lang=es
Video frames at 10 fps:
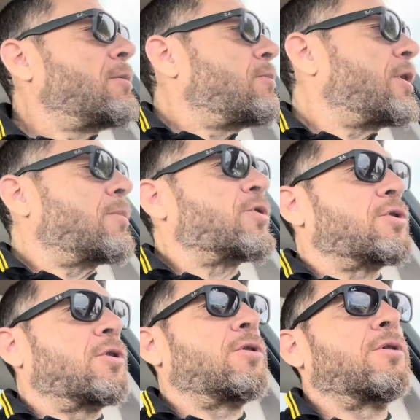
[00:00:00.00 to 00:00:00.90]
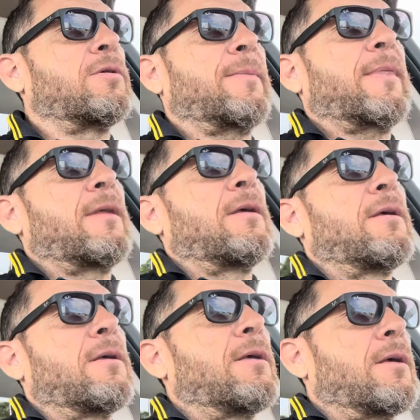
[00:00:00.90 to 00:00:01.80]
Bueno, pues yo
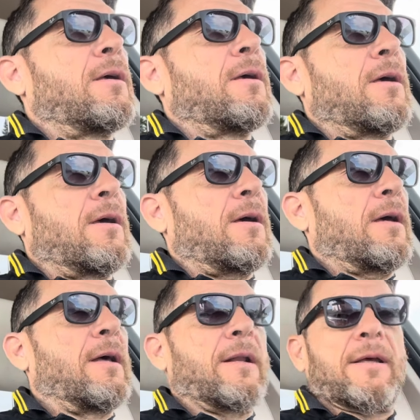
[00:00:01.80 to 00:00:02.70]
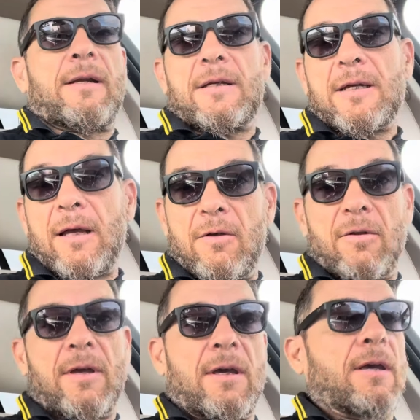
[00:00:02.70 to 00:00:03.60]
he regresado
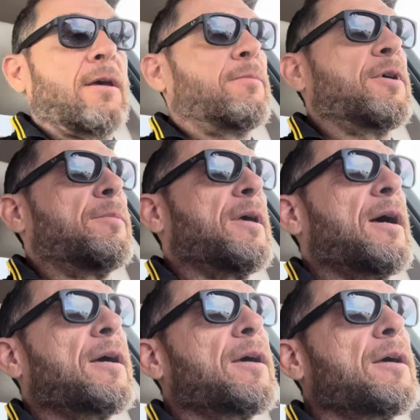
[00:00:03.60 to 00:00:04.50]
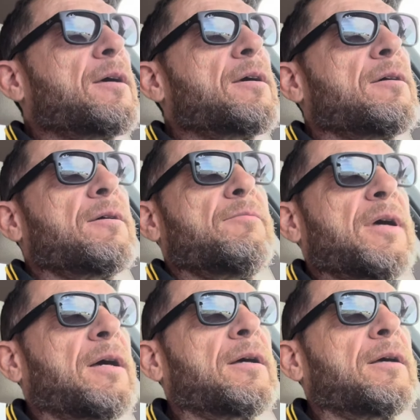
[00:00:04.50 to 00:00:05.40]
de mi viaje, un
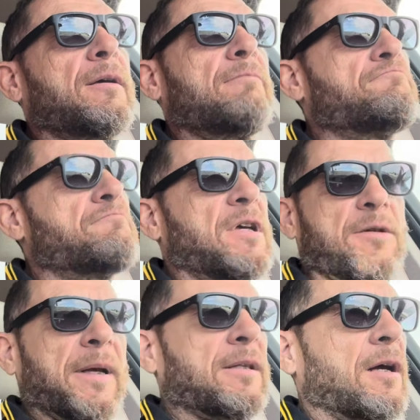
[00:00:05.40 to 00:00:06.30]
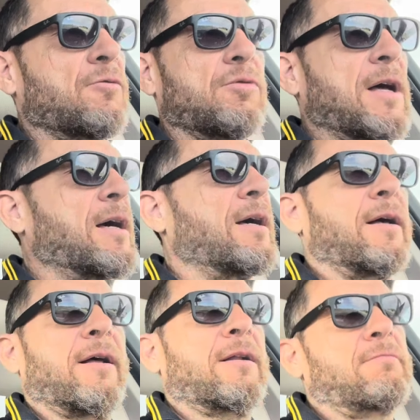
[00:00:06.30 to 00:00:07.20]
viaje
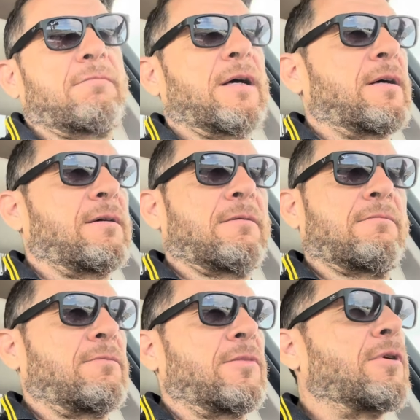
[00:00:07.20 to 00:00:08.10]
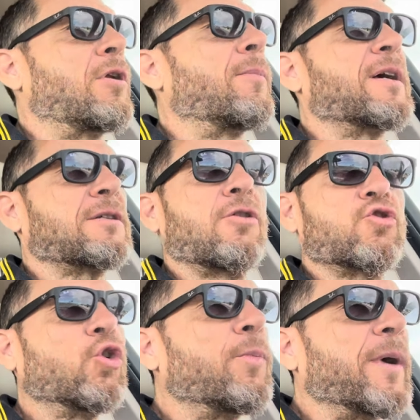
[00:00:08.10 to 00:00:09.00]
espectacular, me lo he pasado
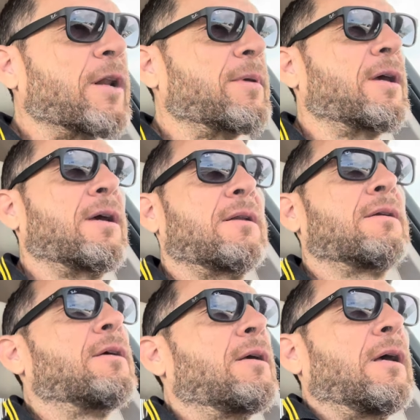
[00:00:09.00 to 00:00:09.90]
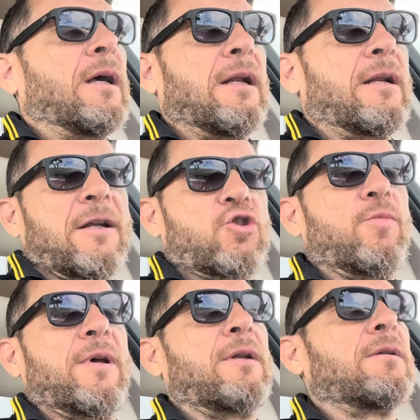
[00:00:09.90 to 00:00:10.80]
súper bien. El
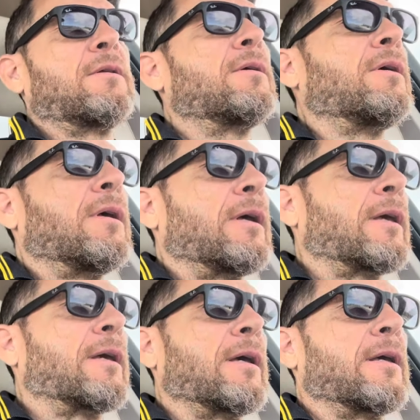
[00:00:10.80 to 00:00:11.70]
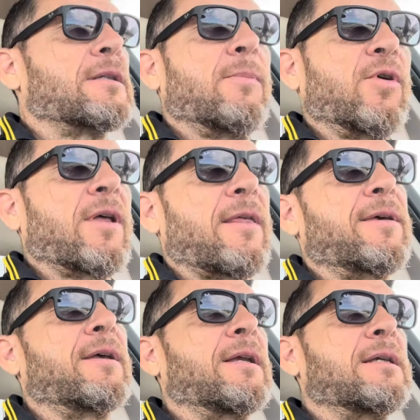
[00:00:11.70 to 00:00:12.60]
resumen que se puede
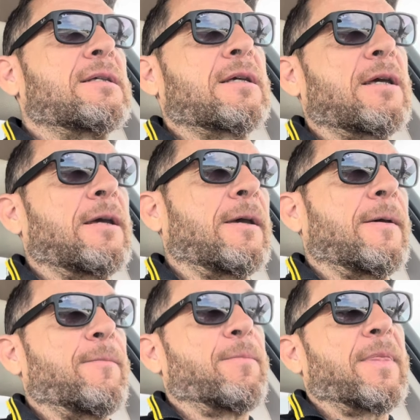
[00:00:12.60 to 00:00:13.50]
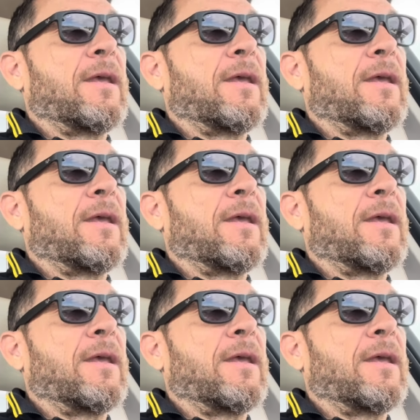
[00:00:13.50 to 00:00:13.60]
hacer es que,